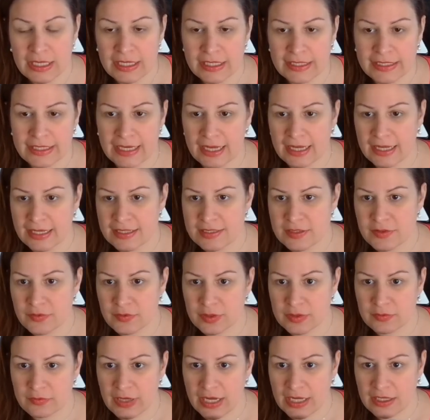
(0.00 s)
Ja, also
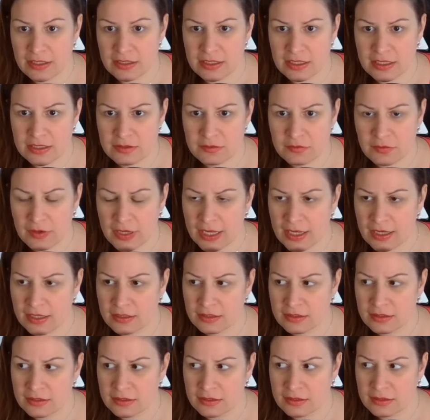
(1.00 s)
wir hatten jetzt
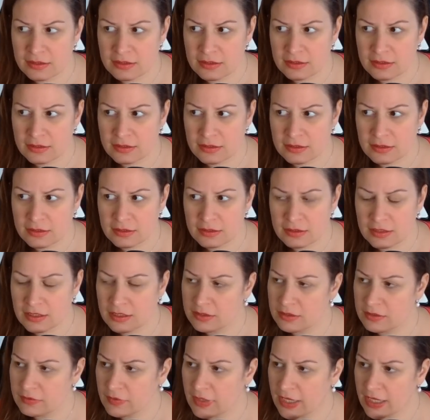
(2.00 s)
Frage
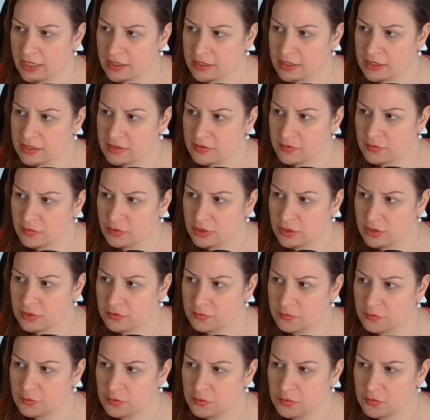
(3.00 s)
Nee, wir hatten jetzt Folge
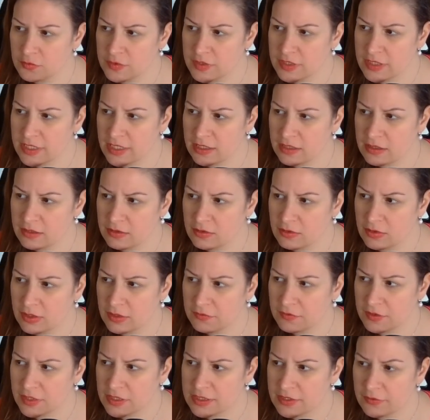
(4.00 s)
15 oder
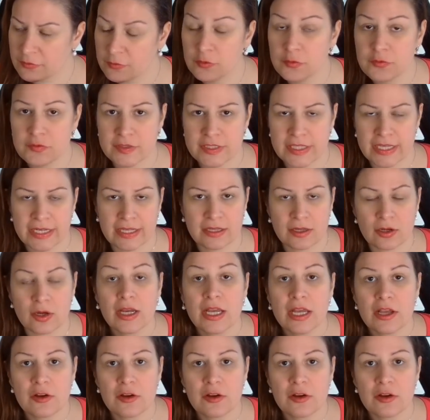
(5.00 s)
14, 15, genau.